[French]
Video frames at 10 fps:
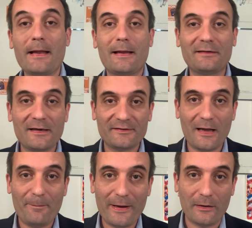L'adresse
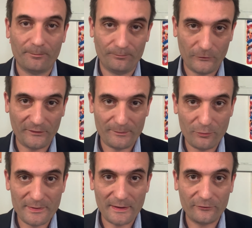rappelle dans cette
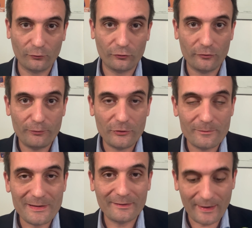publication que depuis
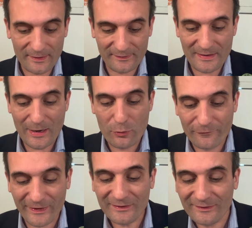2013, il y a eu
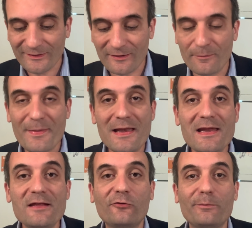27 000
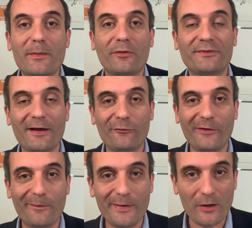lits supplémentaires
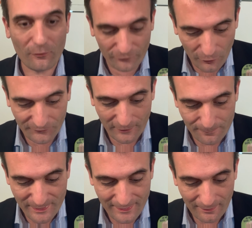fermés en France à
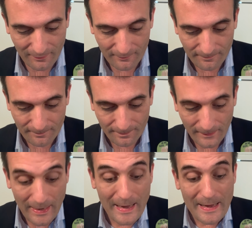l'hôpital.
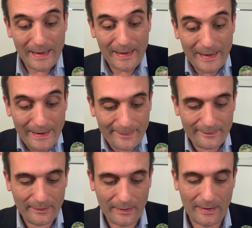Et
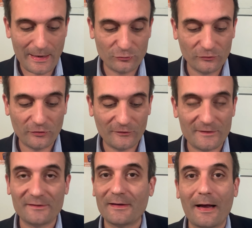elle ajoute
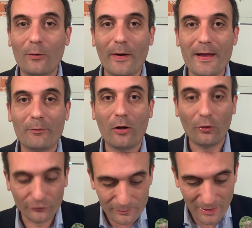ceci, ce qui est incroyable.
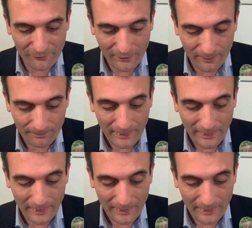En 2020,